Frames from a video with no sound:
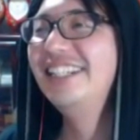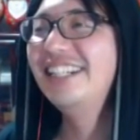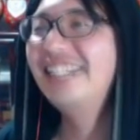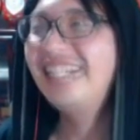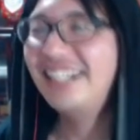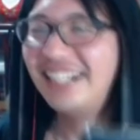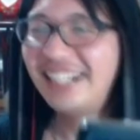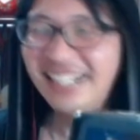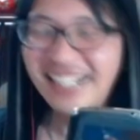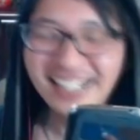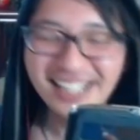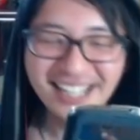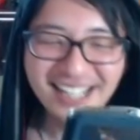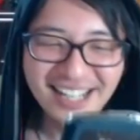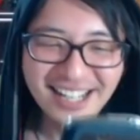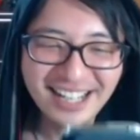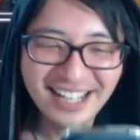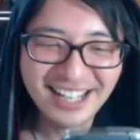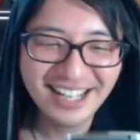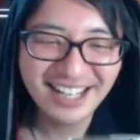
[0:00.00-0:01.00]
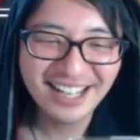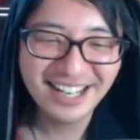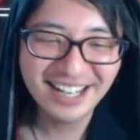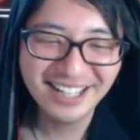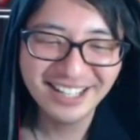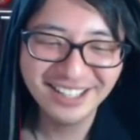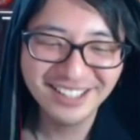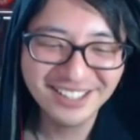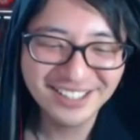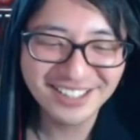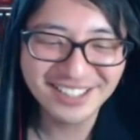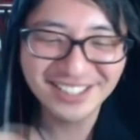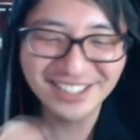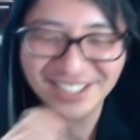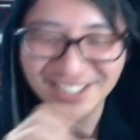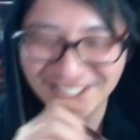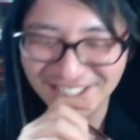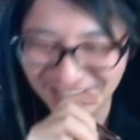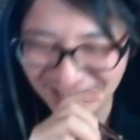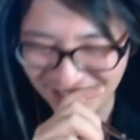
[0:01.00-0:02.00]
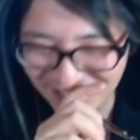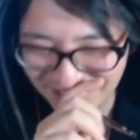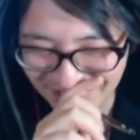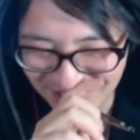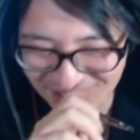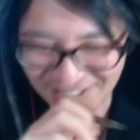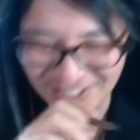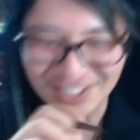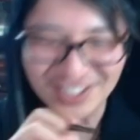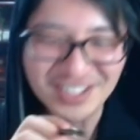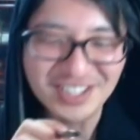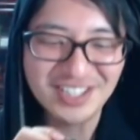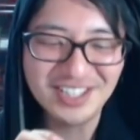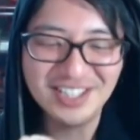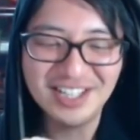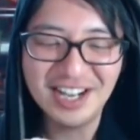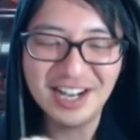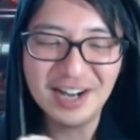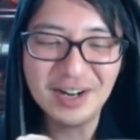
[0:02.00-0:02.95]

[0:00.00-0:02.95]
いやー、よしよしよしよし、